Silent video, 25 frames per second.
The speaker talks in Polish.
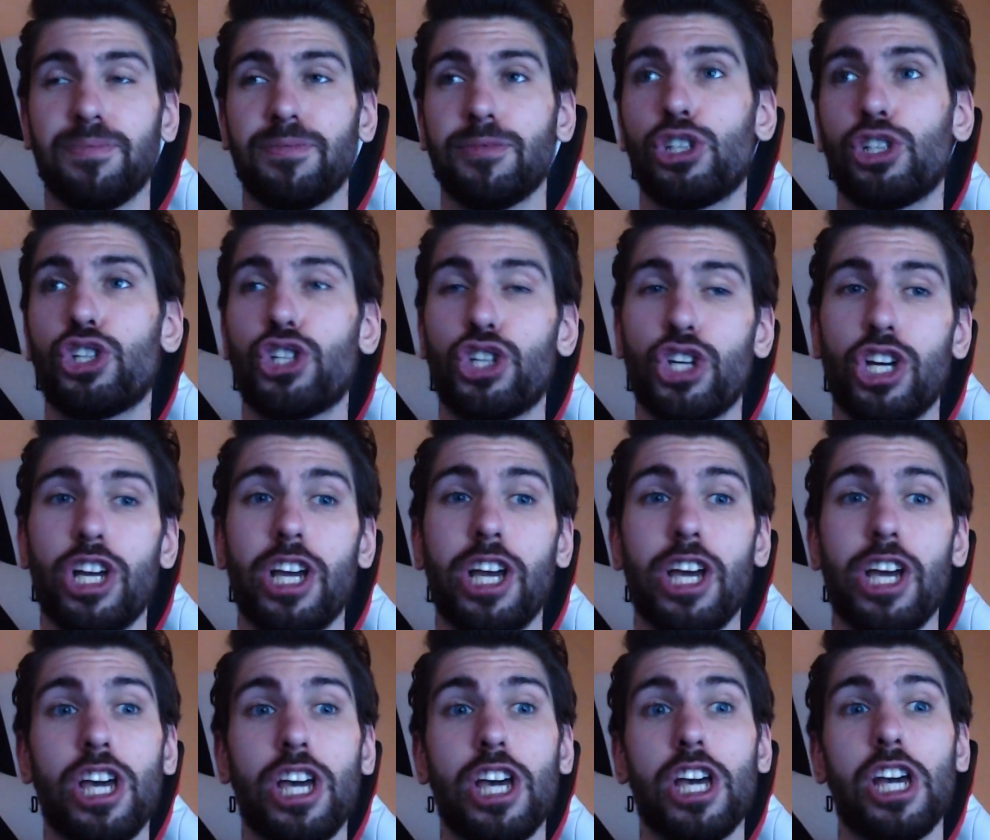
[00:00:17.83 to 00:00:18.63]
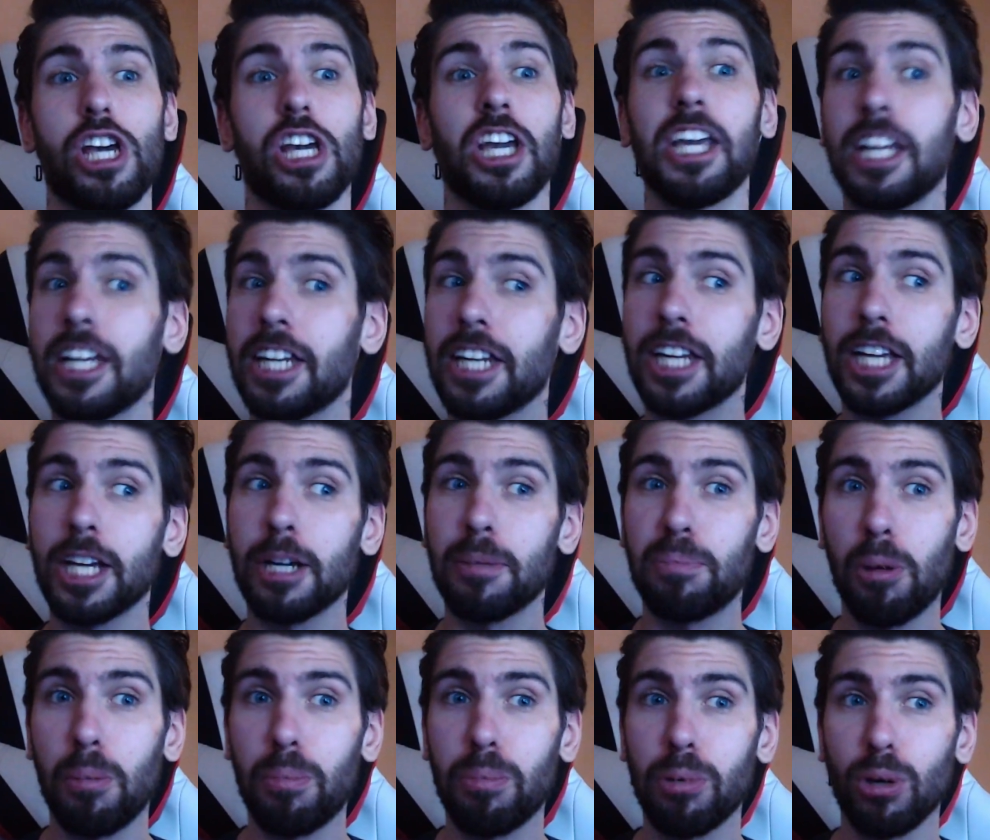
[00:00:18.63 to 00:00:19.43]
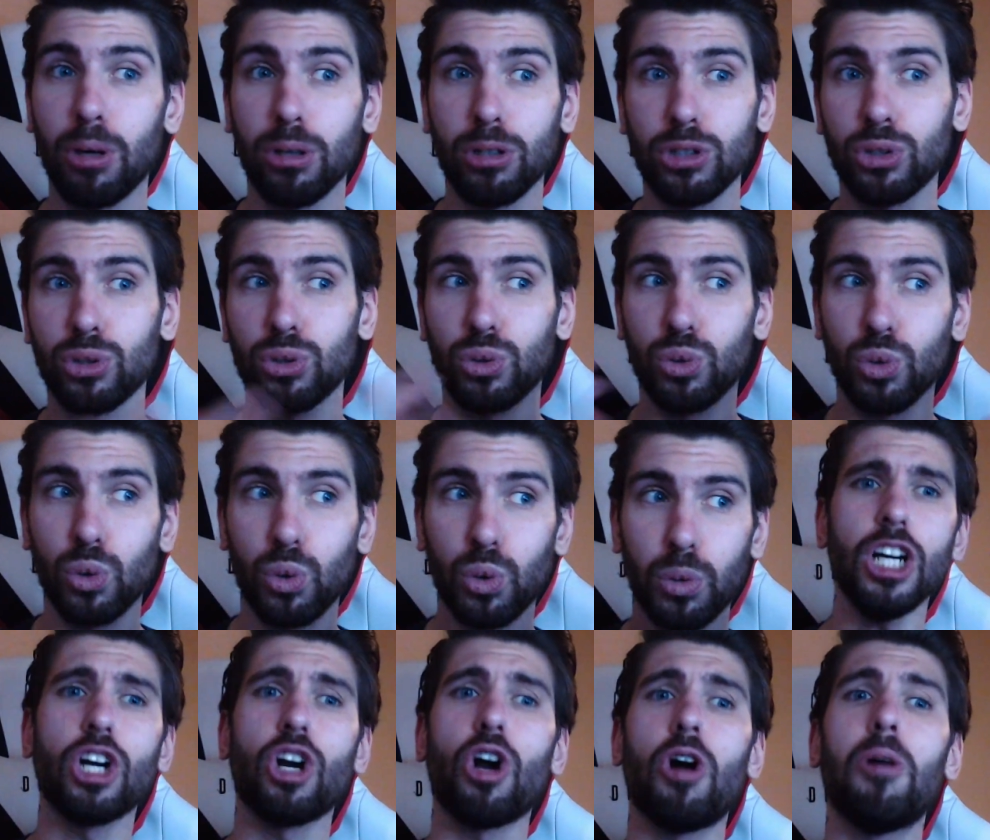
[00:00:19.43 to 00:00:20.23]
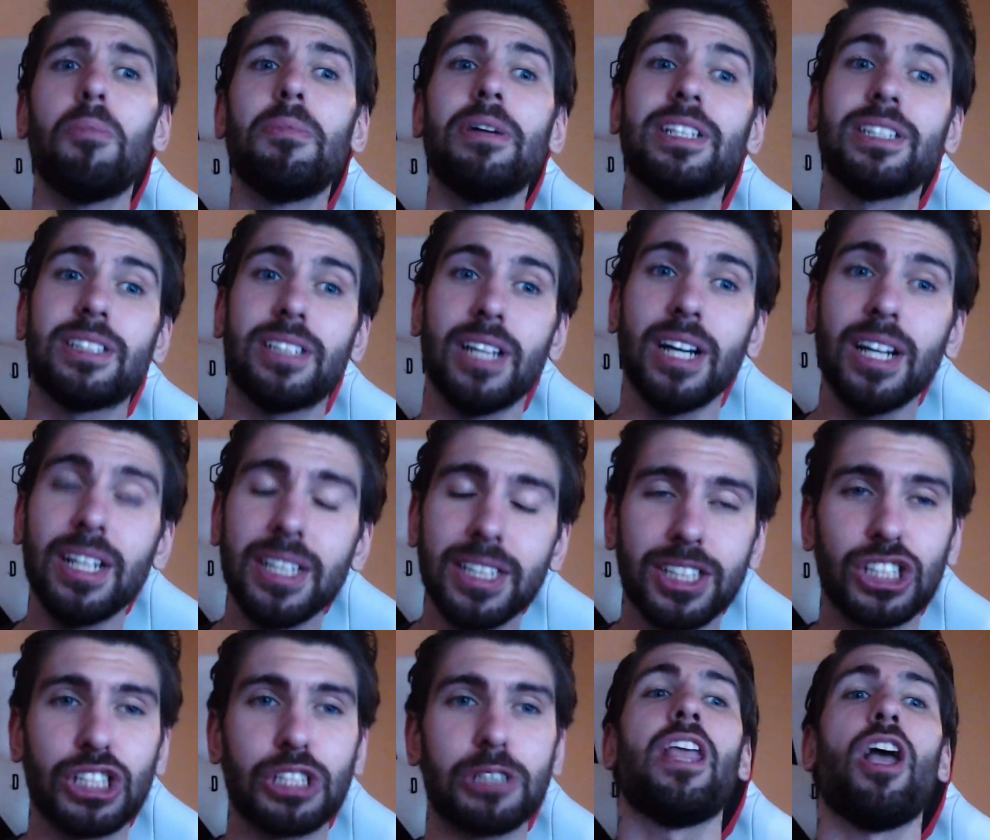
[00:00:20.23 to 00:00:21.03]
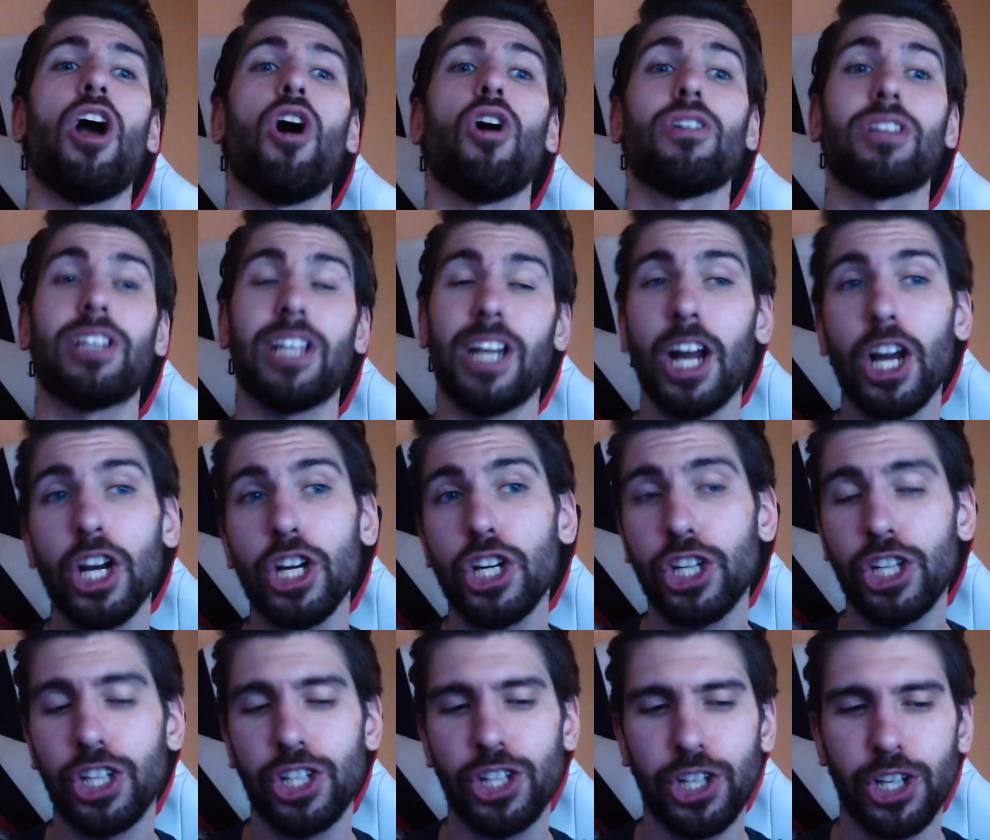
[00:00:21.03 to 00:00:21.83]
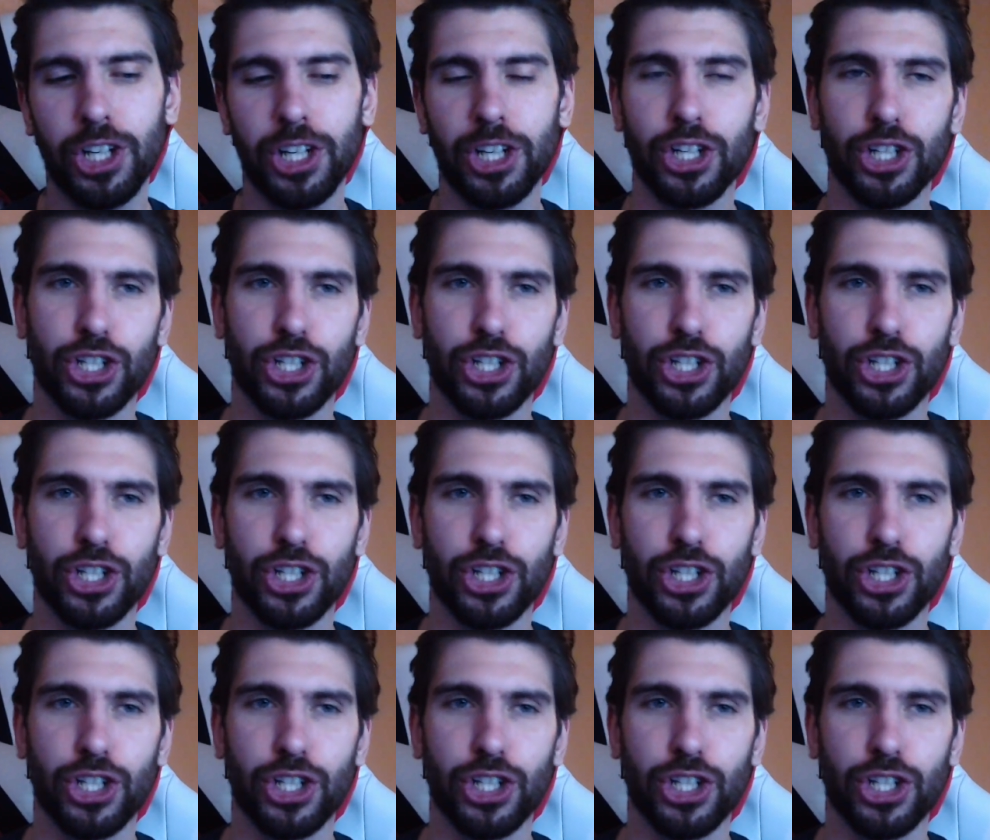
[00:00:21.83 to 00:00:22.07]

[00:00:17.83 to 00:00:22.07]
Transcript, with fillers: czy innych po prostu komentarzy o treści,